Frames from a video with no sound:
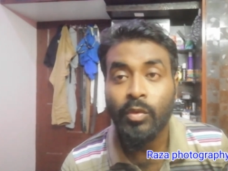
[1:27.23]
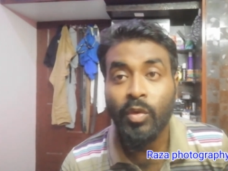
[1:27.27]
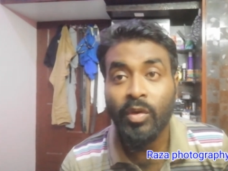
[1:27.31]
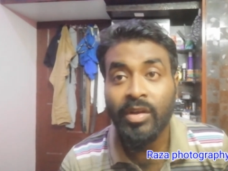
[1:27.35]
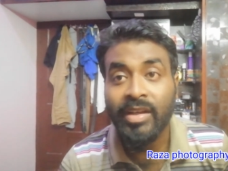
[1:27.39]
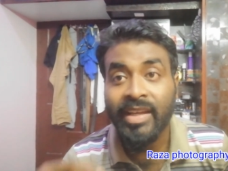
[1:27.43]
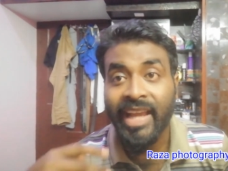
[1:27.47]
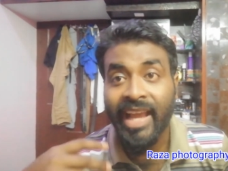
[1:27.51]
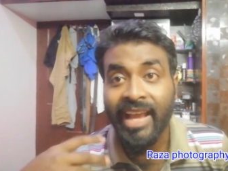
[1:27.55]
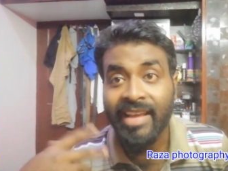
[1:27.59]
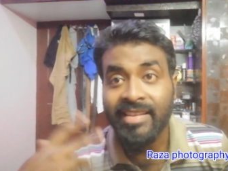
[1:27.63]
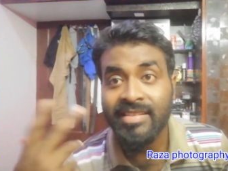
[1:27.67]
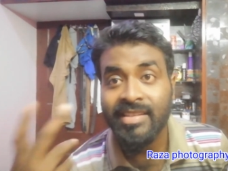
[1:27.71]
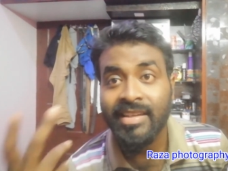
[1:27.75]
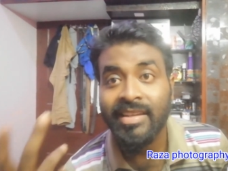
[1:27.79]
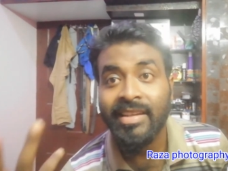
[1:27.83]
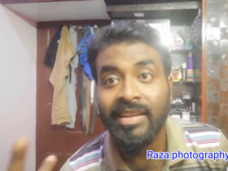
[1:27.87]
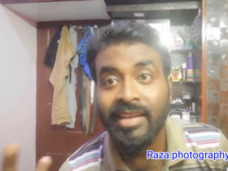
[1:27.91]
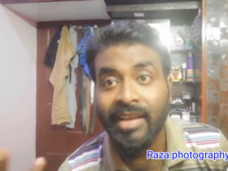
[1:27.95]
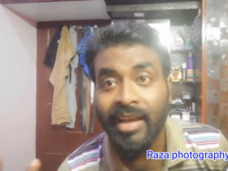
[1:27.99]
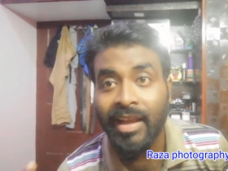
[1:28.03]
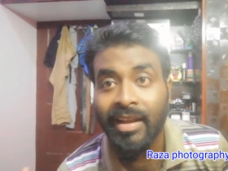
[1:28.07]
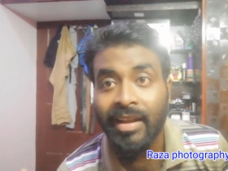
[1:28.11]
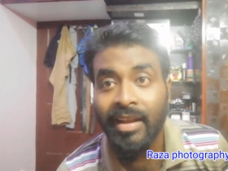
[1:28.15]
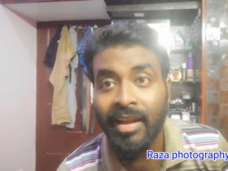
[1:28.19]
तो कैसे
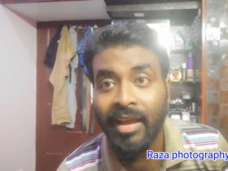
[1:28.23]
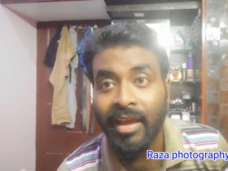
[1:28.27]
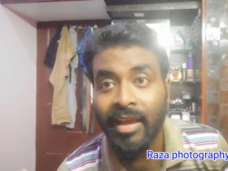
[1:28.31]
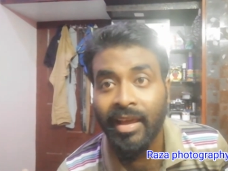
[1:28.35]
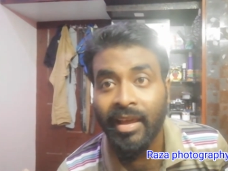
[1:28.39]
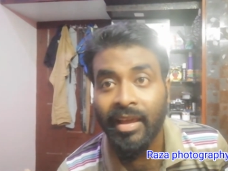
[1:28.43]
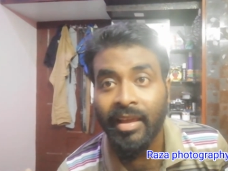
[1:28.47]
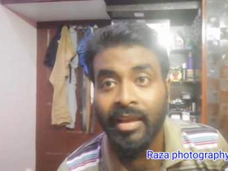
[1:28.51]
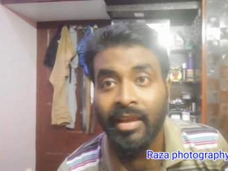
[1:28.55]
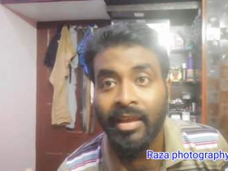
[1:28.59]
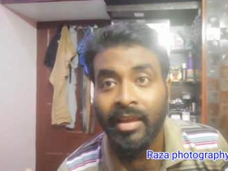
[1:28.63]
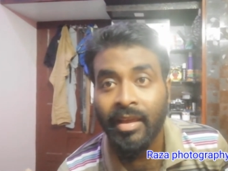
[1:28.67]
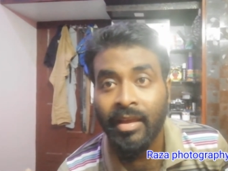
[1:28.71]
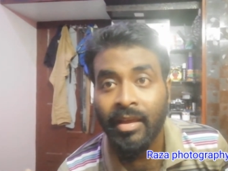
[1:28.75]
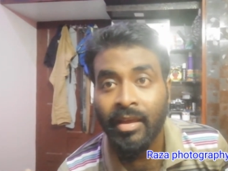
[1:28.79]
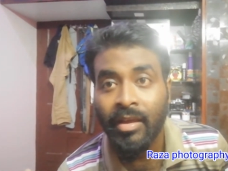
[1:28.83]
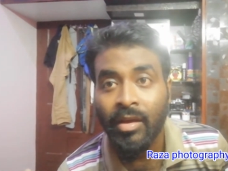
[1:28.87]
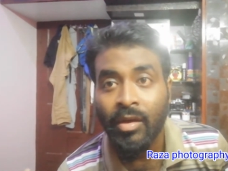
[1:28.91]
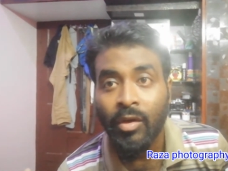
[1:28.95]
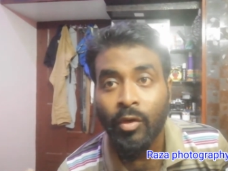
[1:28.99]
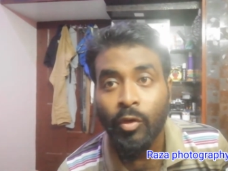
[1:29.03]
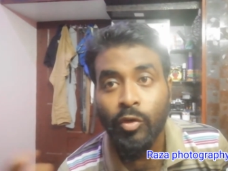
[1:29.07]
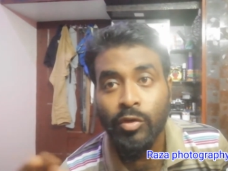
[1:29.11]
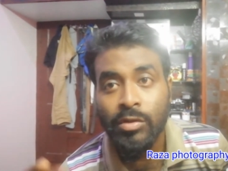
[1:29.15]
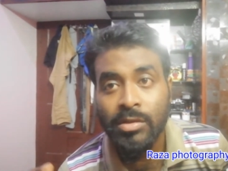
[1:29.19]
निकालना है
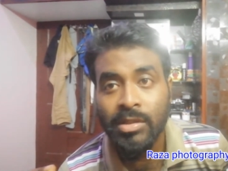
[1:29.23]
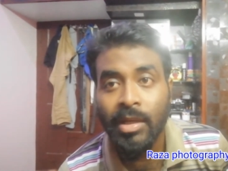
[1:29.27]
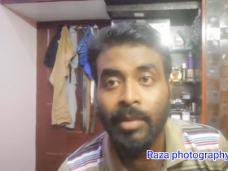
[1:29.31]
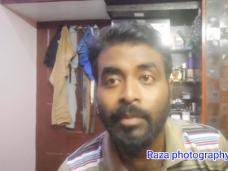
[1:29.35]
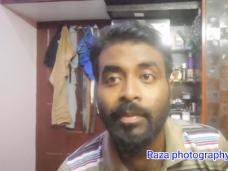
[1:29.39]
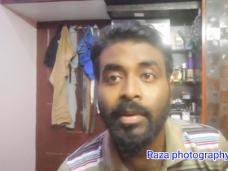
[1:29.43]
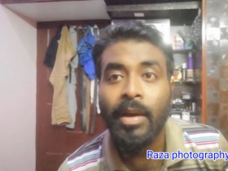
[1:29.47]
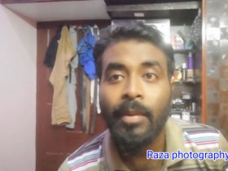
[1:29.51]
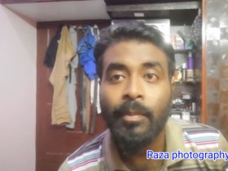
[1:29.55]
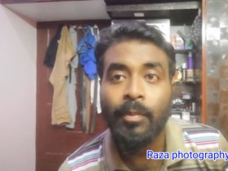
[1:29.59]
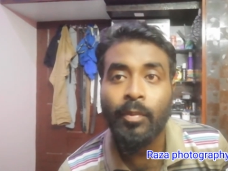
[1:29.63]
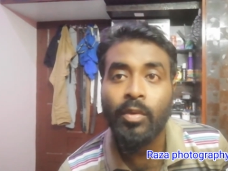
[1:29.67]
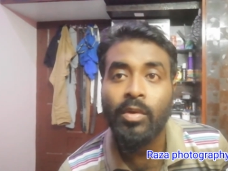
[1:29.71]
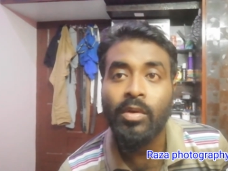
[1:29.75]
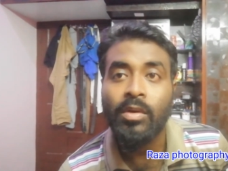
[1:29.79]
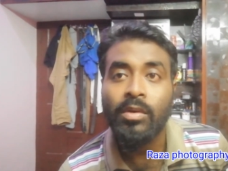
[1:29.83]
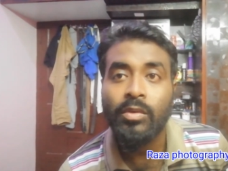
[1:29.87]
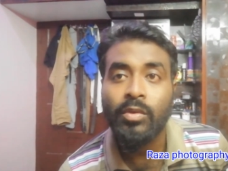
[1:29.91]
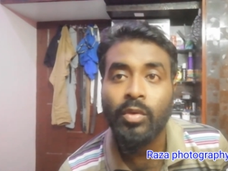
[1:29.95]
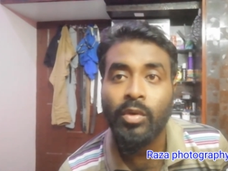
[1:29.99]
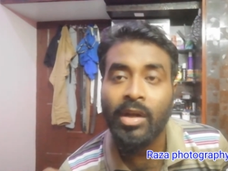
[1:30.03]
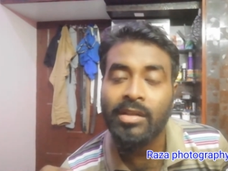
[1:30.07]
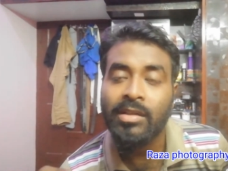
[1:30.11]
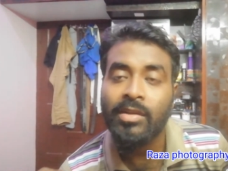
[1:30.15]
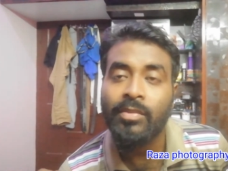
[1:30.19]
उसका मैं आपको
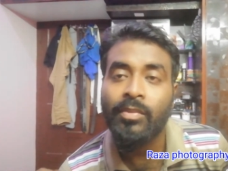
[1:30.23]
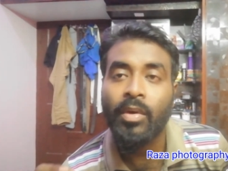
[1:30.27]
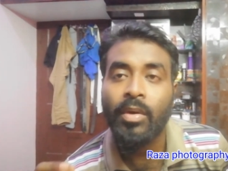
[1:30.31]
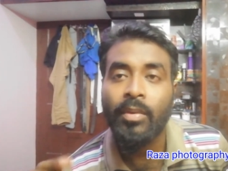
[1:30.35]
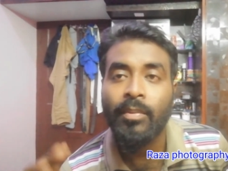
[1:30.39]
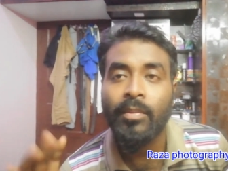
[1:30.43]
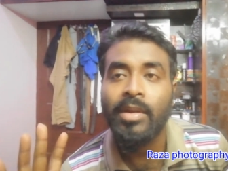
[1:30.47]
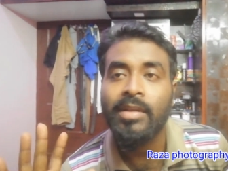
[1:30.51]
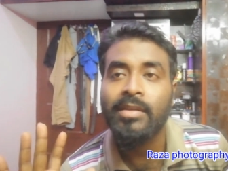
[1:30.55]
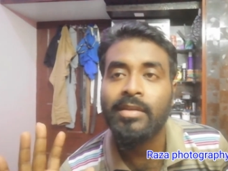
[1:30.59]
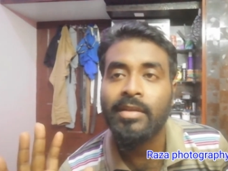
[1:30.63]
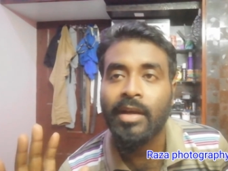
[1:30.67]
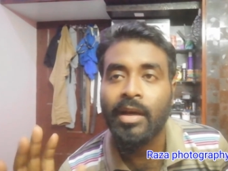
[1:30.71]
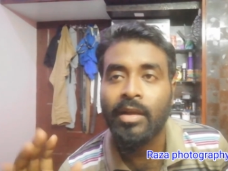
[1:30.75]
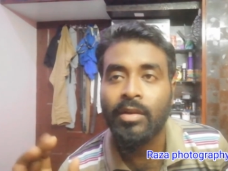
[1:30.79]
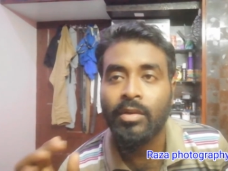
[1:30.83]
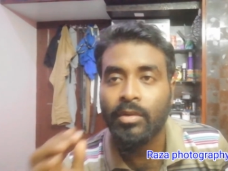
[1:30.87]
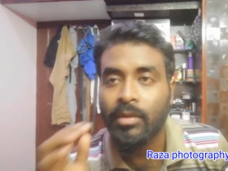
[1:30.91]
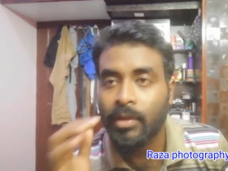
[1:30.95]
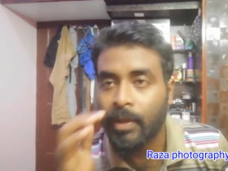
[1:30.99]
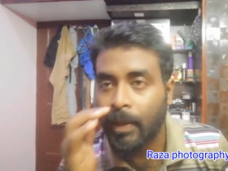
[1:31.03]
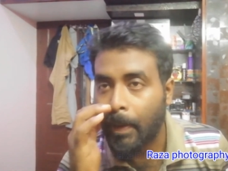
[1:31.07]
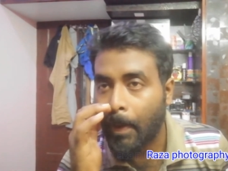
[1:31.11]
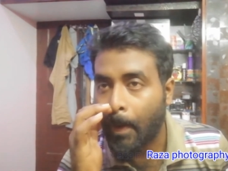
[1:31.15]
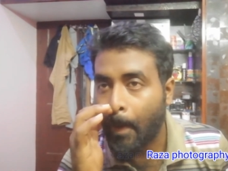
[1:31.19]
थोड़ा सा फॉर्मूला सिखा
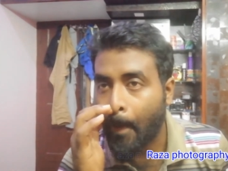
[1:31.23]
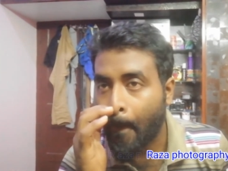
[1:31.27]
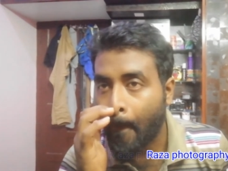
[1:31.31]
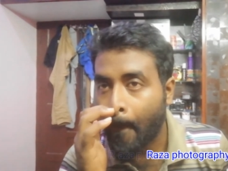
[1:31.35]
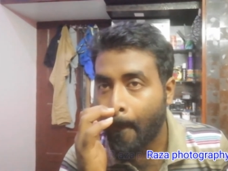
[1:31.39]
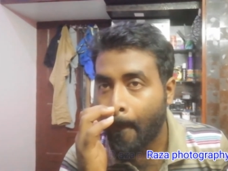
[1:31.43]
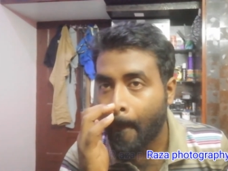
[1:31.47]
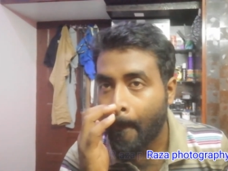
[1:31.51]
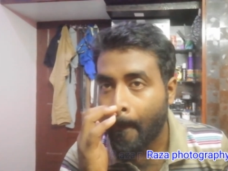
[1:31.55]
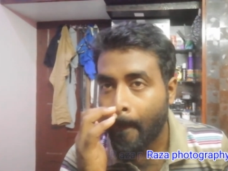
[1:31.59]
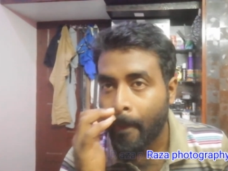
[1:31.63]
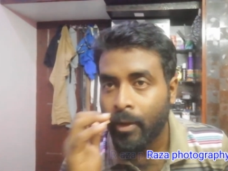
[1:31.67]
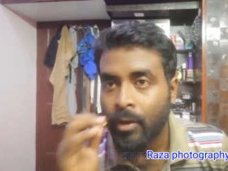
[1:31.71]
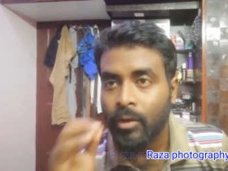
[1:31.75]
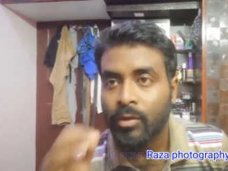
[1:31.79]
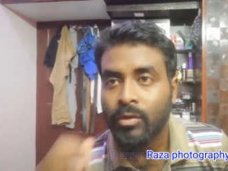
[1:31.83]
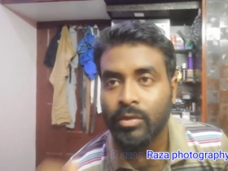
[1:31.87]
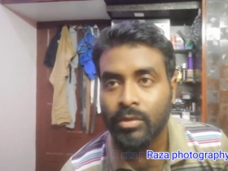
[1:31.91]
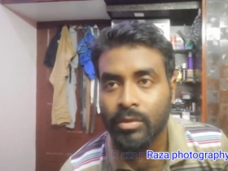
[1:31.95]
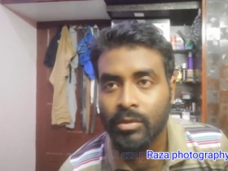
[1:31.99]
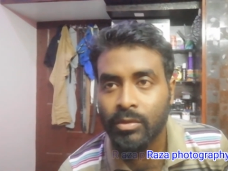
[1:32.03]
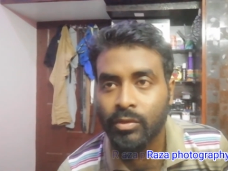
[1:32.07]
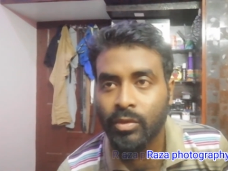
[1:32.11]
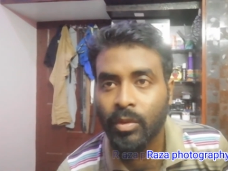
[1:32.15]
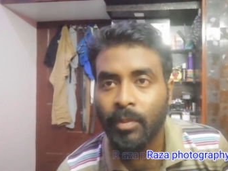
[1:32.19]

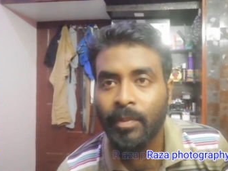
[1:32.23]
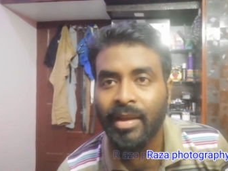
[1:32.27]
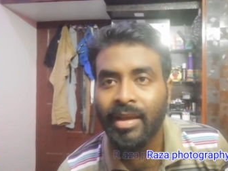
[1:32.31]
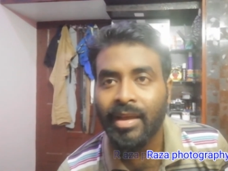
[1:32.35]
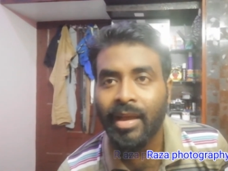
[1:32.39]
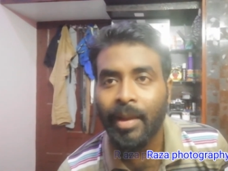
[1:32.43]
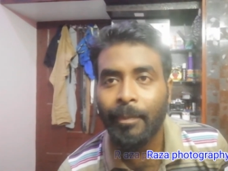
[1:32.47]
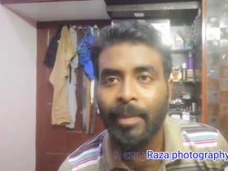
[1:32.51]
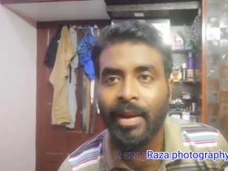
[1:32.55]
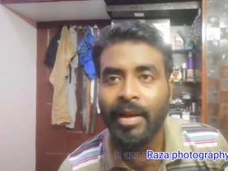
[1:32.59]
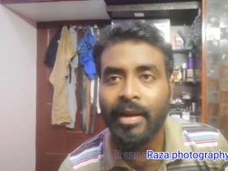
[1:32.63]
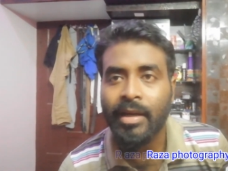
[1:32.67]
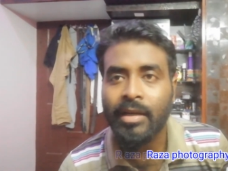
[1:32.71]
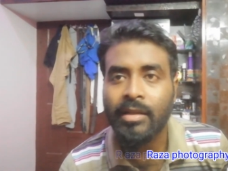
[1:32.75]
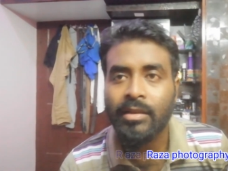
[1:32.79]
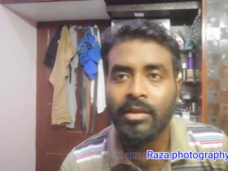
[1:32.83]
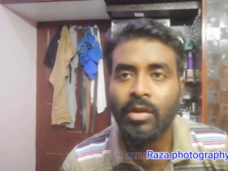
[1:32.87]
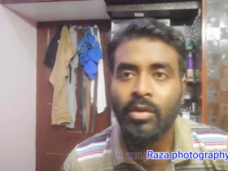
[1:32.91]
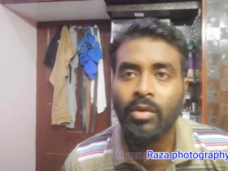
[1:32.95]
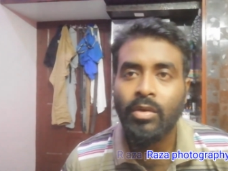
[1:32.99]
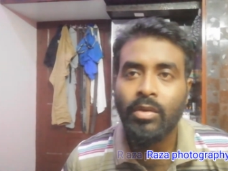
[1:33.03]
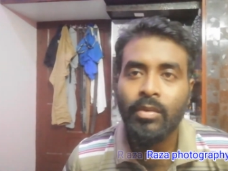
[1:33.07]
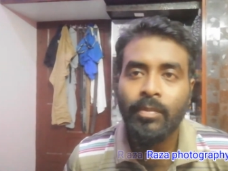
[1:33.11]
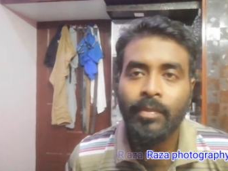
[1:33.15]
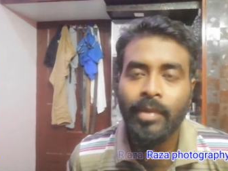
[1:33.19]
दूंगा जो मैं अप्लाई
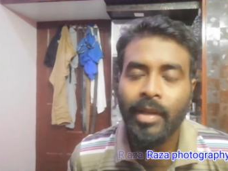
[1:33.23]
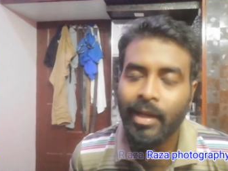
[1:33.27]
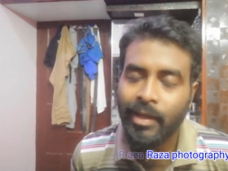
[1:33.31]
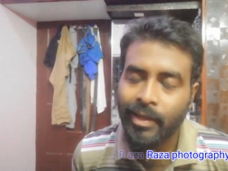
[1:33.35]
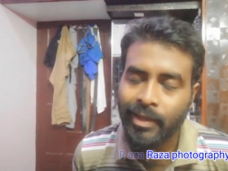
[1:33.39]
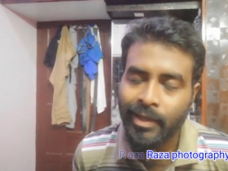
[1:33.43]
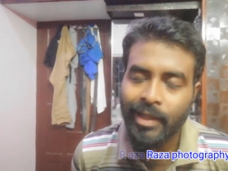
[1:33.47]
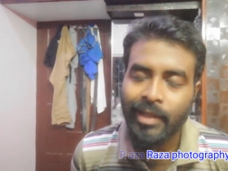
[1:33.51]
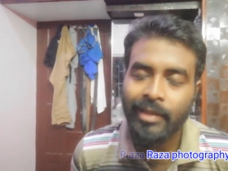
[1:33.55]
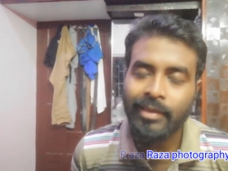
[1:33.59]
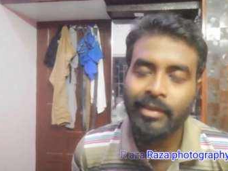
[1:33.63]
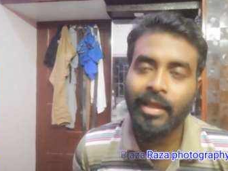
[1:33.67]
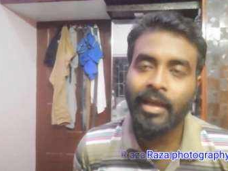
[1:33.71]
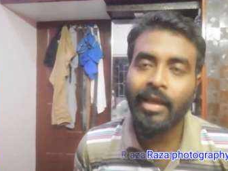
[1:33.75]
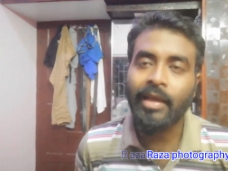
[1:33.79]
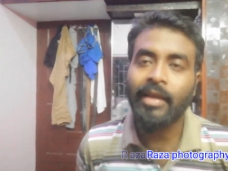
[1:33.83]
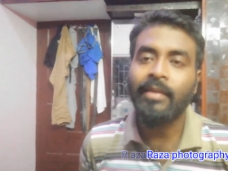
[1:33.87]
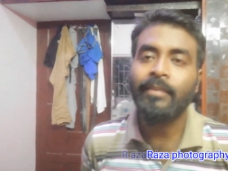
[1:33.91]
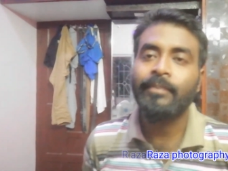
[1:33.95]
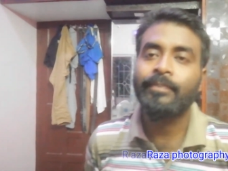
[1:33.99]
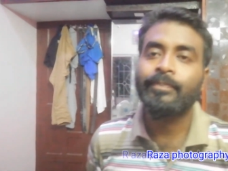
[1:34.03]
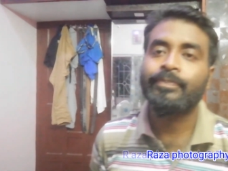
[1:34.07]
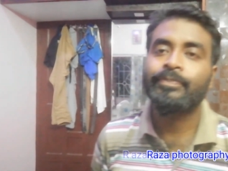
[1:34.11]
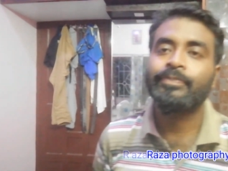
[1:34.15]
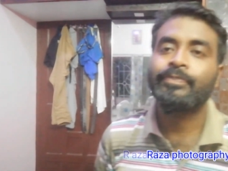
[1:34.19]
करता हूँ मेरा निकलता
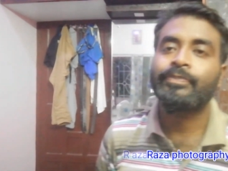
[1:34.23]
है